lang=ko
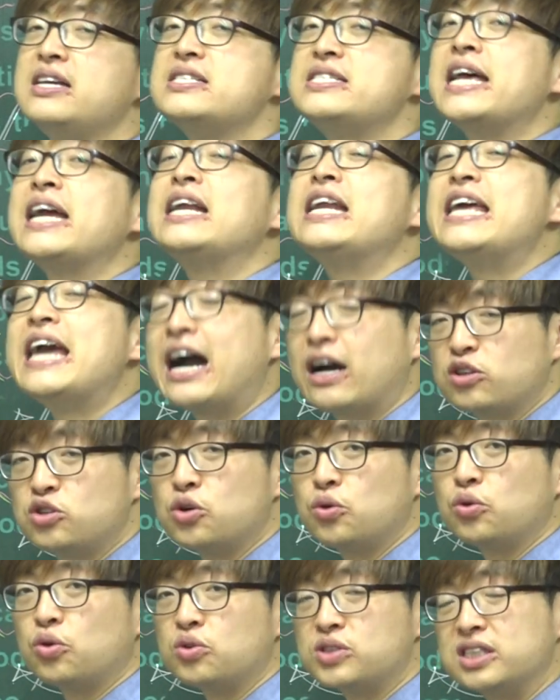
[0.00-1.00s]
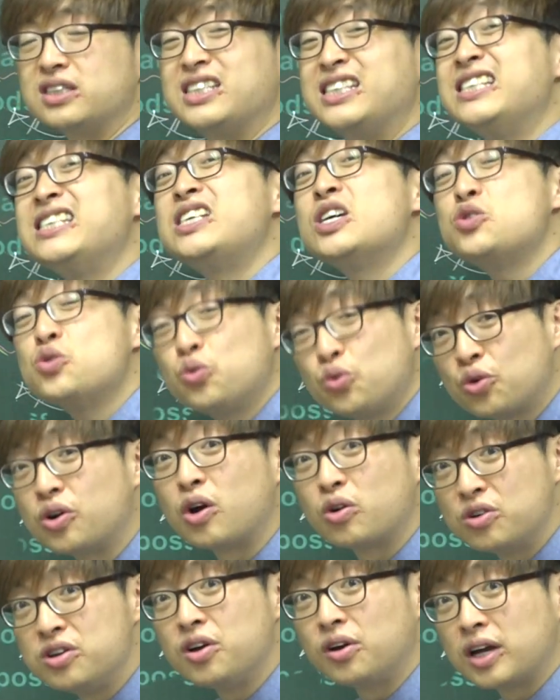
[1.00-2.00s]
이 생리학적으로, 즉
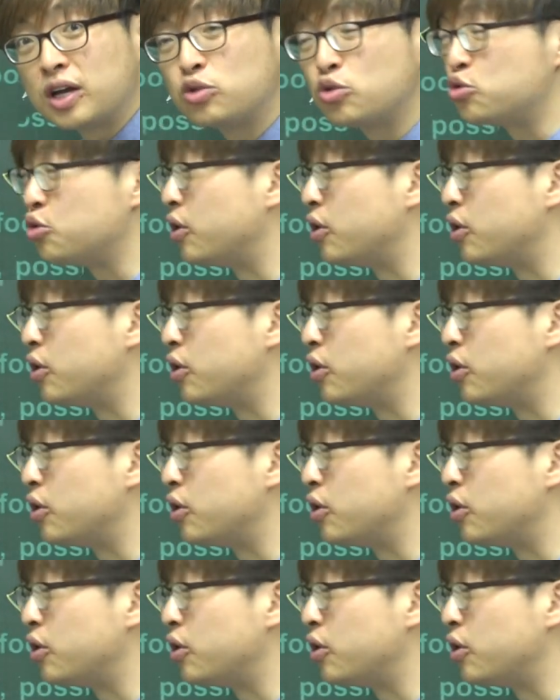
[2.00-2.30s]
신체적으로라고 의역해도